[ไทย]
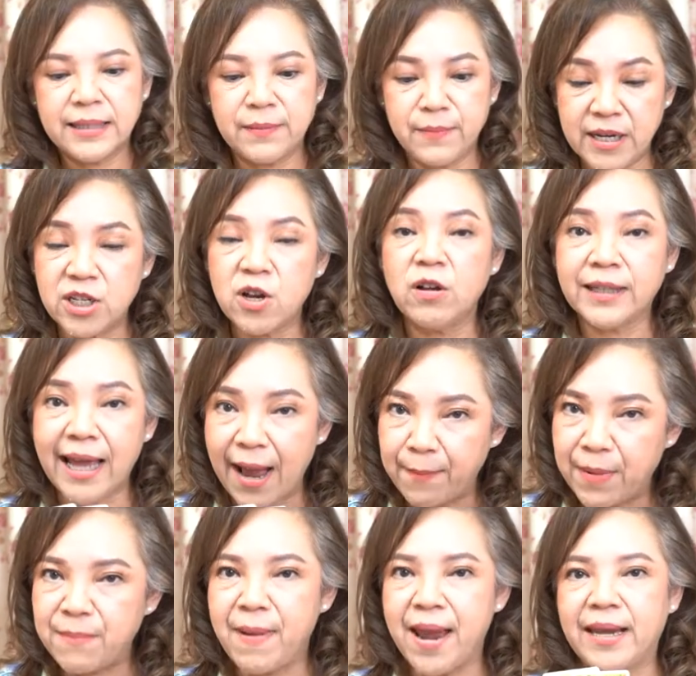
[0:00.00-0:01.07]
จะมีช่องทาง
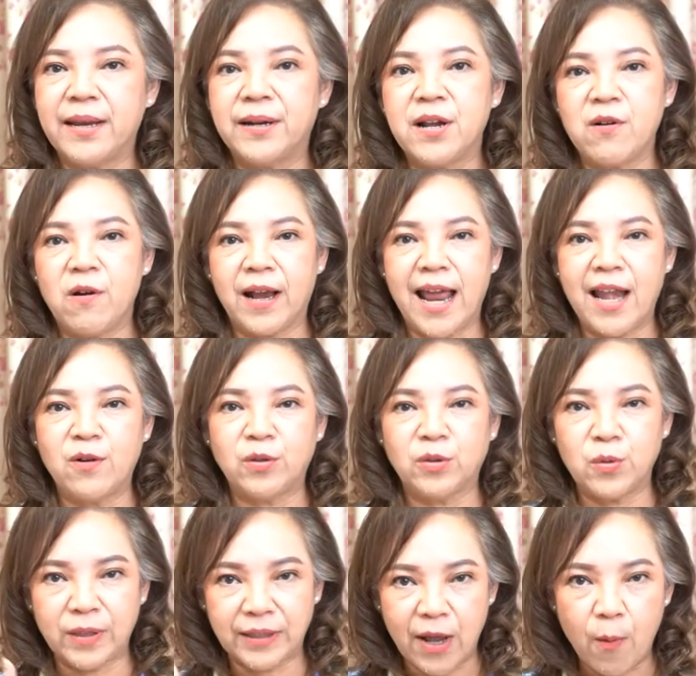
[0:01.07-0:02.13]
ใหม่ๆในเรื่องของการลง
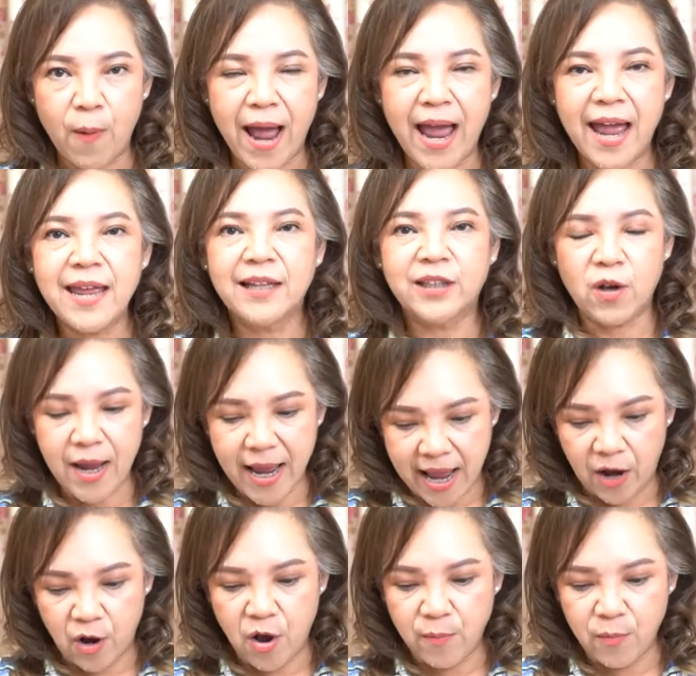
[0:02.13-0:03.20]
ทุนแต่ว่าต้อง
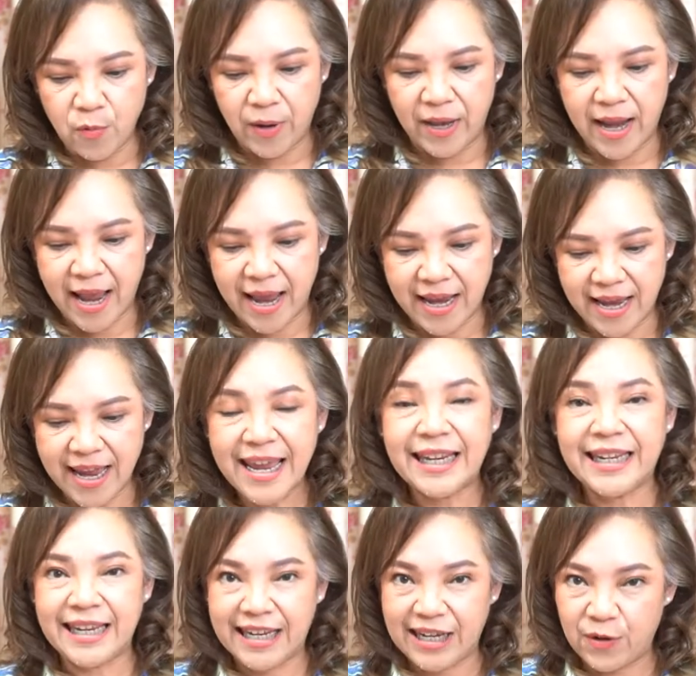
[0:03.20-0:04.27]
หาข้อมูลให้
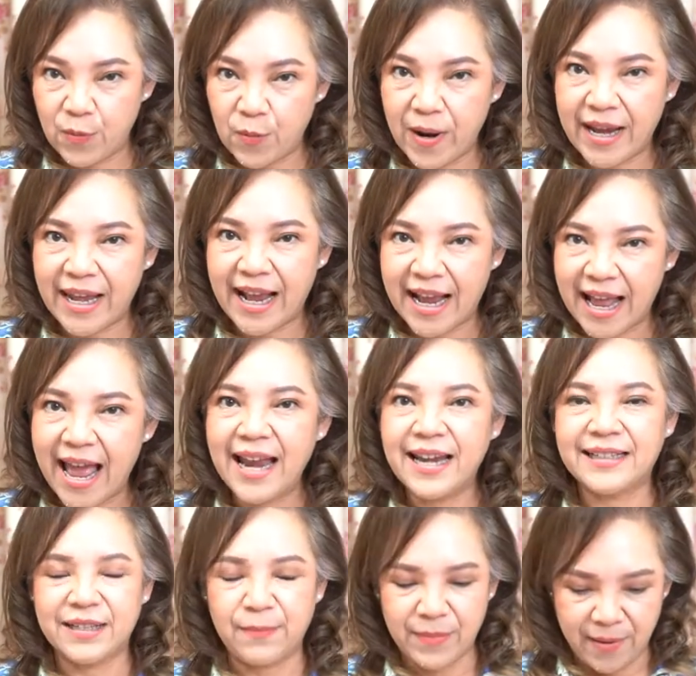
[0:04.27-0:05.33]
ดีๆด้วยนะคะ
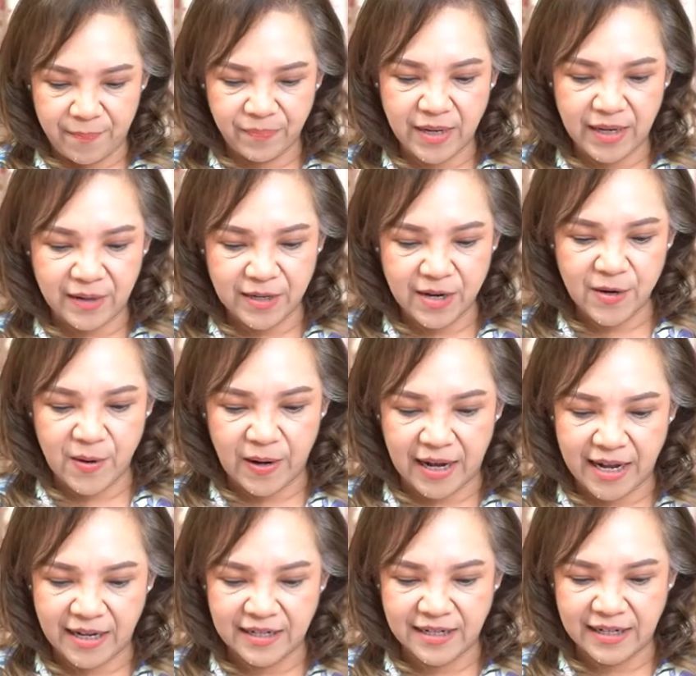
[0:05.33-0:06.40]
สำหรับในเรื่องของ
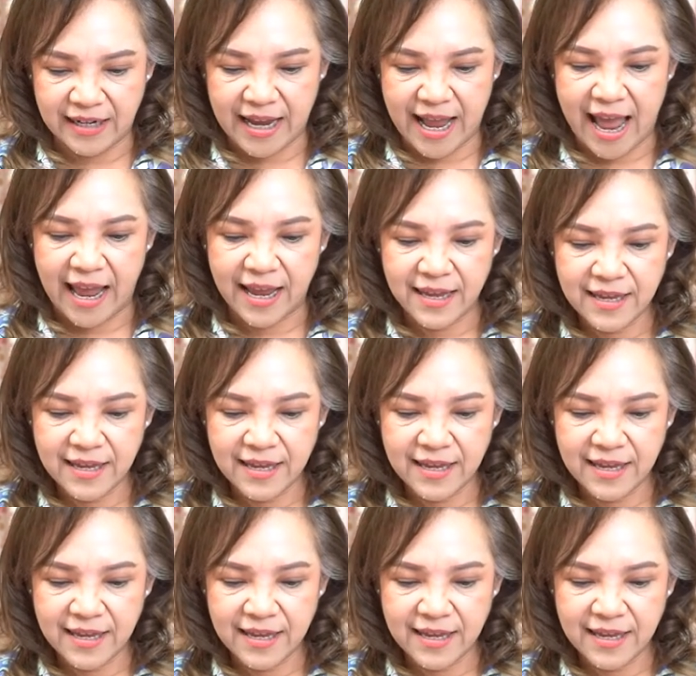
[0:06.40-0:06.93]
การเงินค่ะ